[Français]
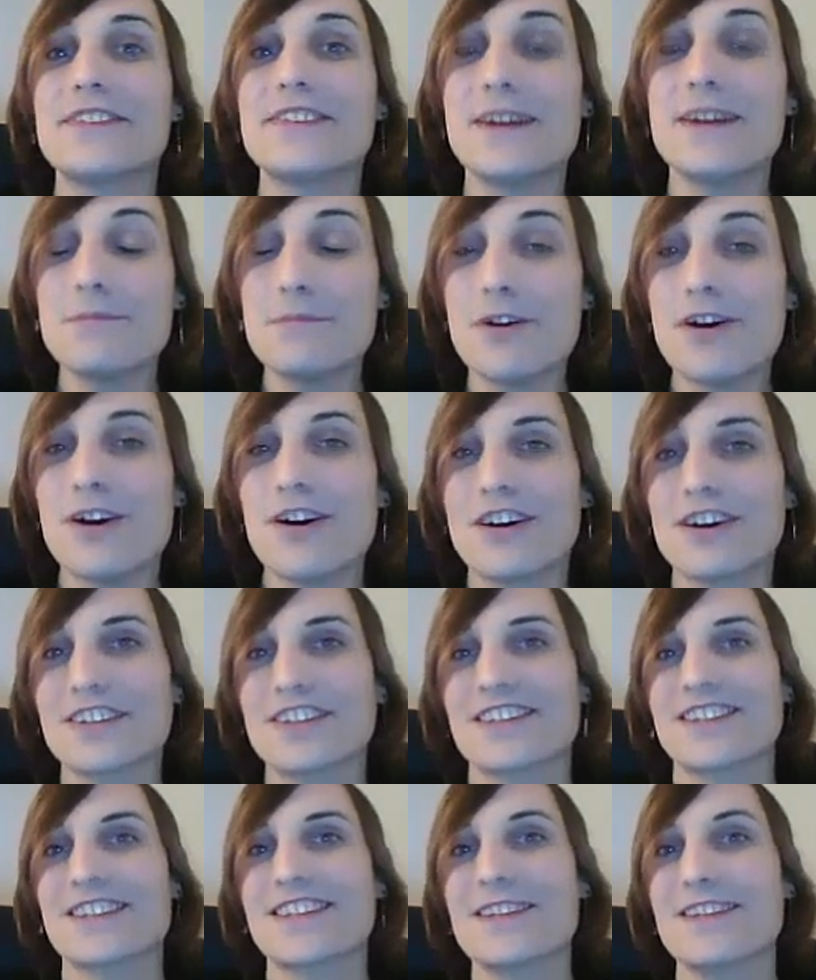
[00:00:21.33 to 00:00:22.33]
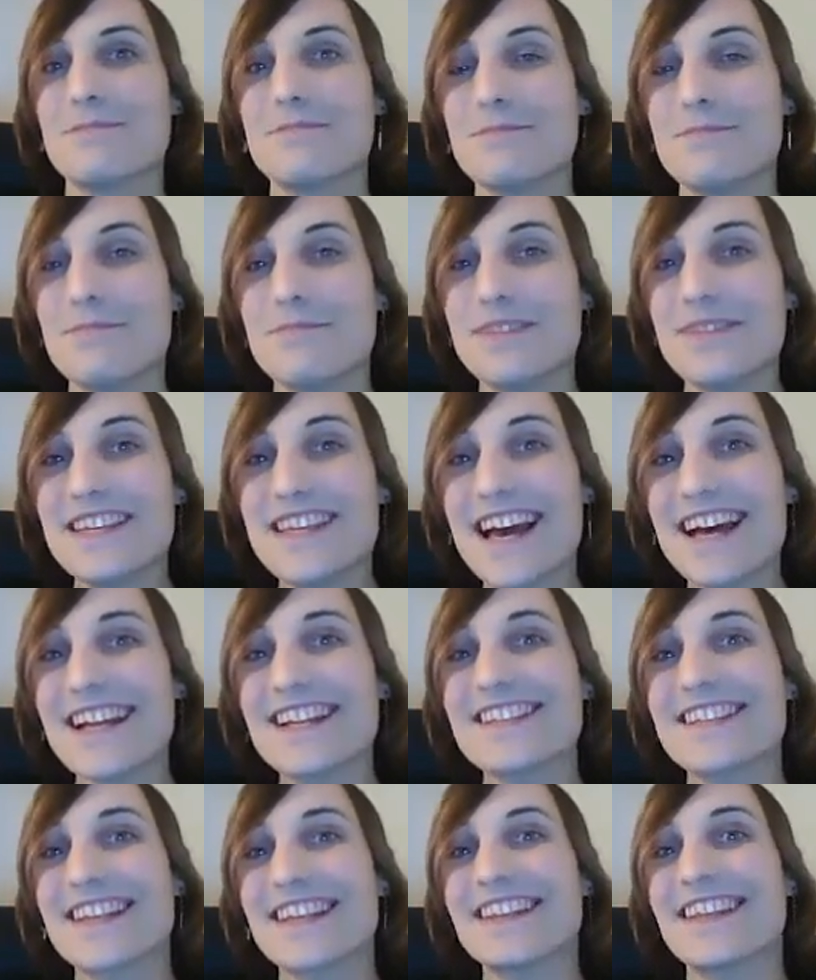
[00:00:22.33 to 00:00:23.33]
d'abord qu'il gagne
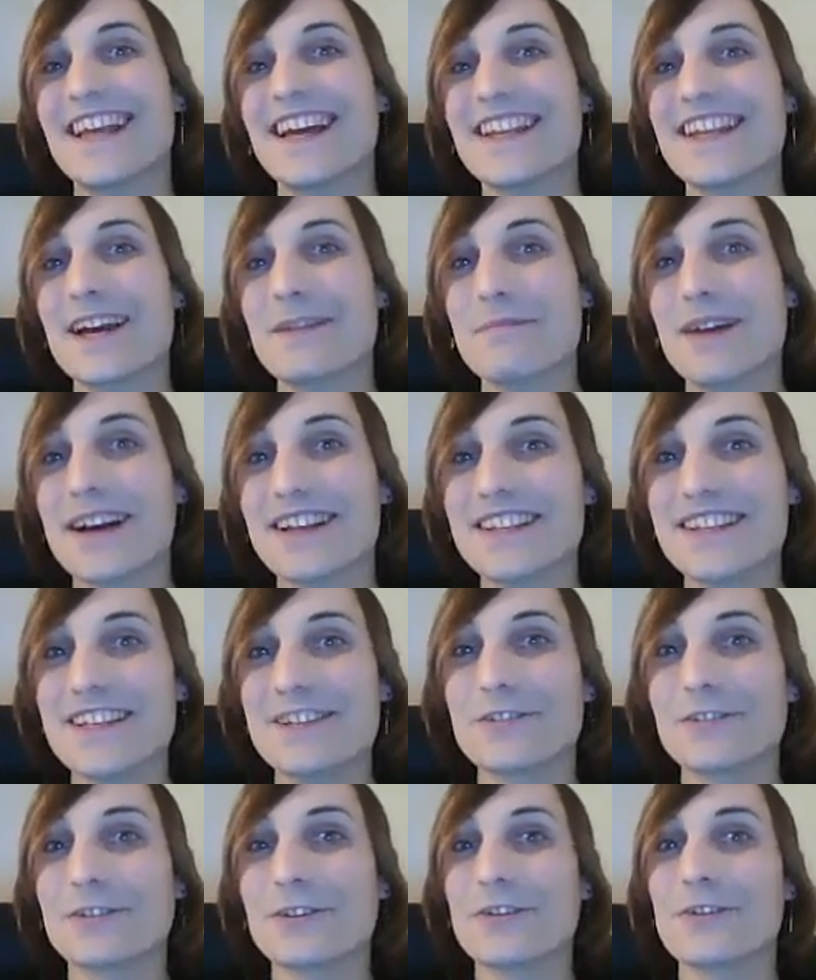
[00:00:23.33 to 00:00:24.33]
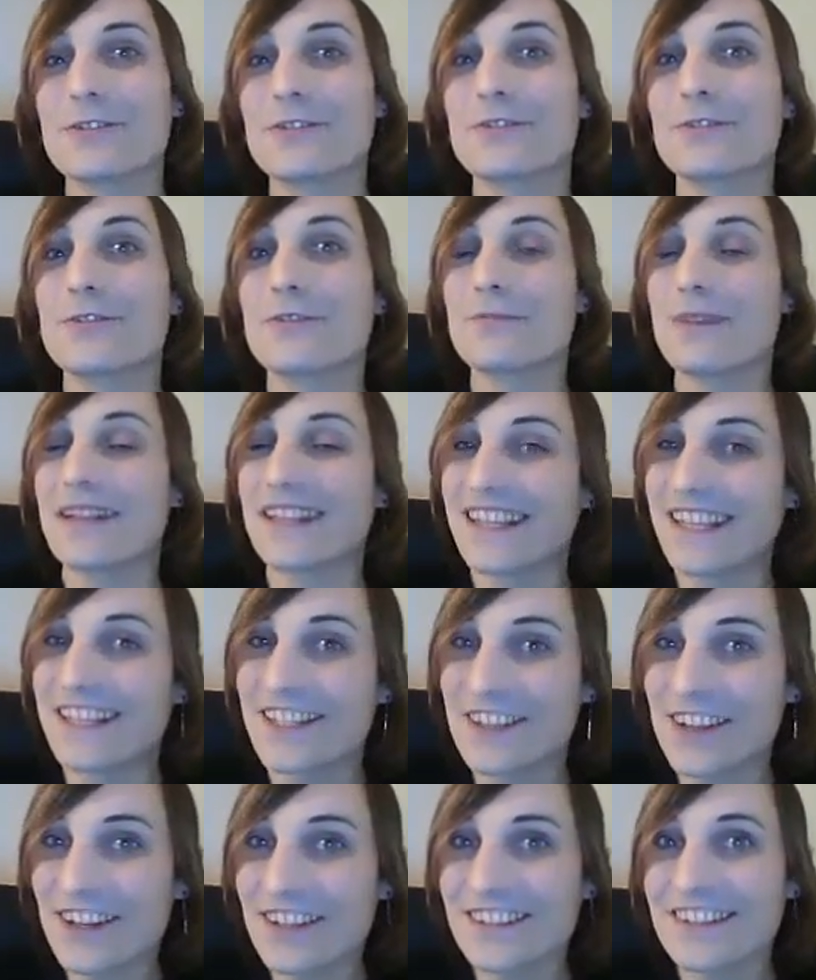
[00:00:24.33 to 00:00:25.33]
cette dernière partie contre son
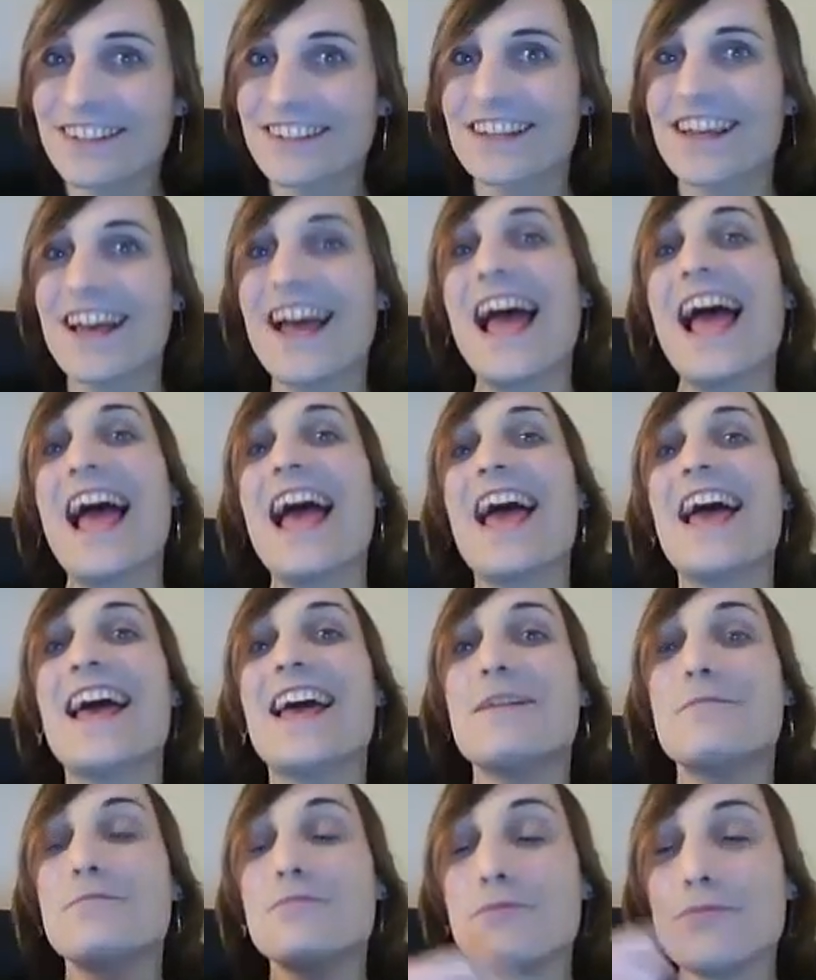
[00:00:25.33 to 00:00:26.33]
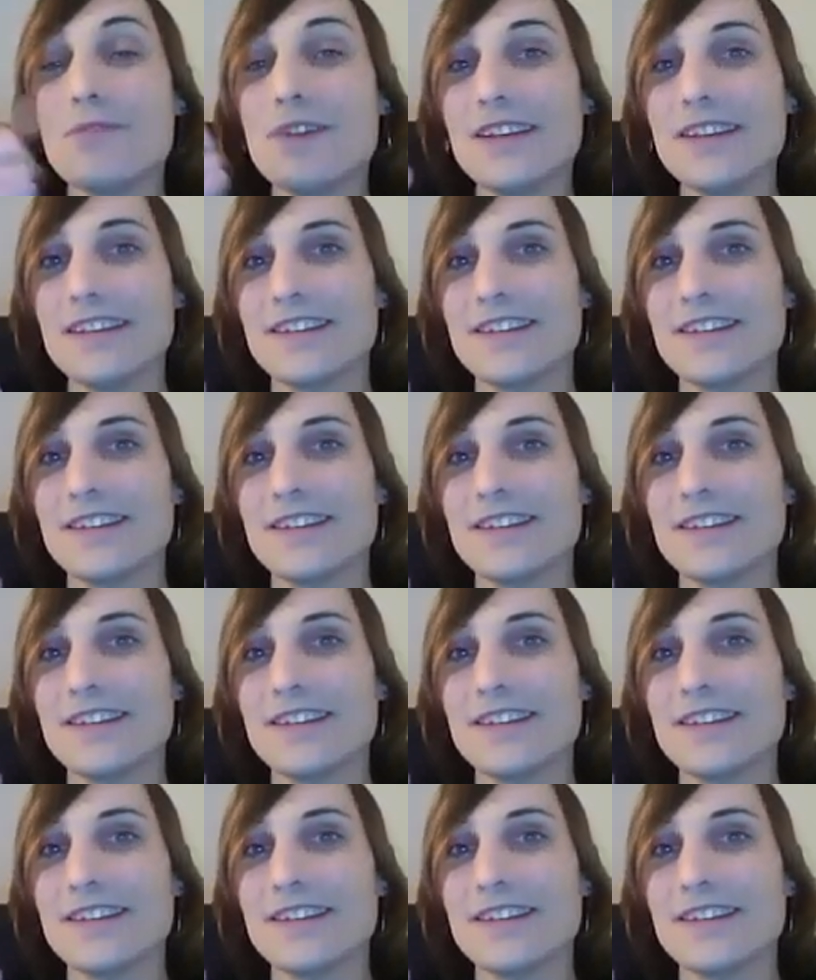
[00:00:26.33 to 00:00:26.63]
compatriote, puis